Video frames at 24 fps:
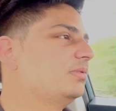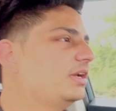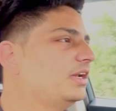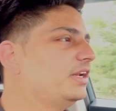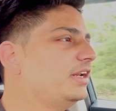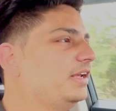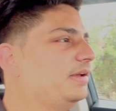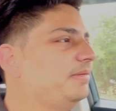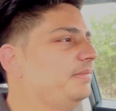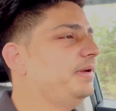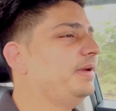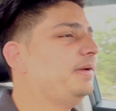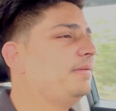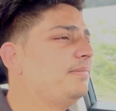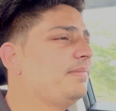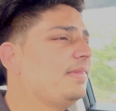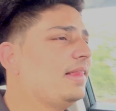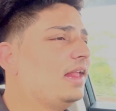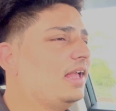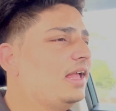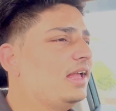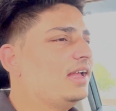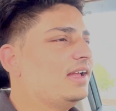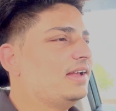बनने
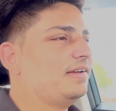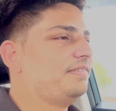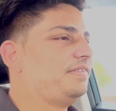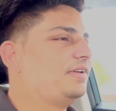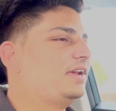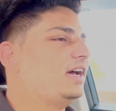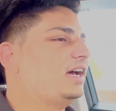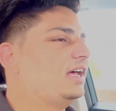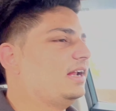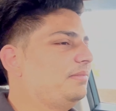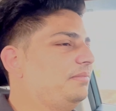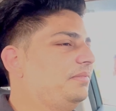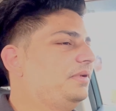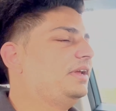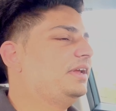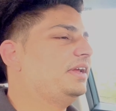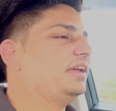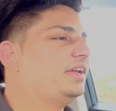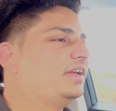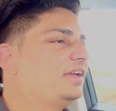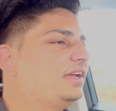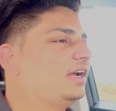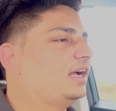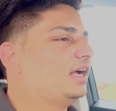में फ़िलहाल
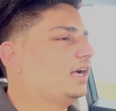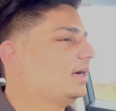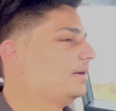मैं